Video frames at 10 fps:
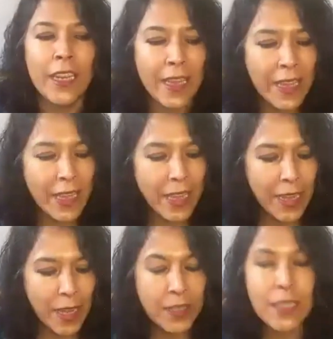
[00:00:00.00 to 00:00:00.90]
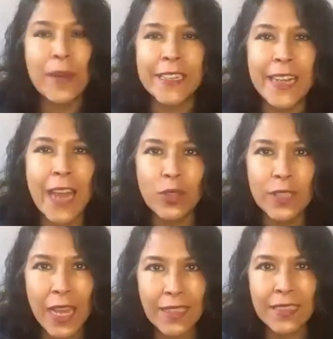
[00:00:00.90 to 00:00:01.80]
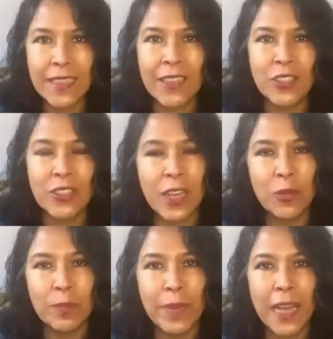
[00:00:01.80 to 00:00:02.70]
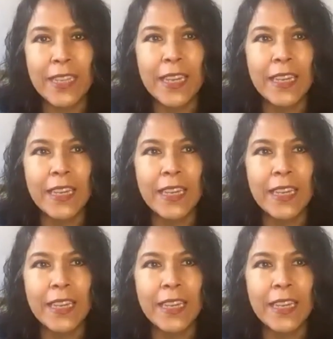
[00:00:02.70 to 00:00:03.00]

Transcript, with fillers: eh, cibernautas que nos acompañan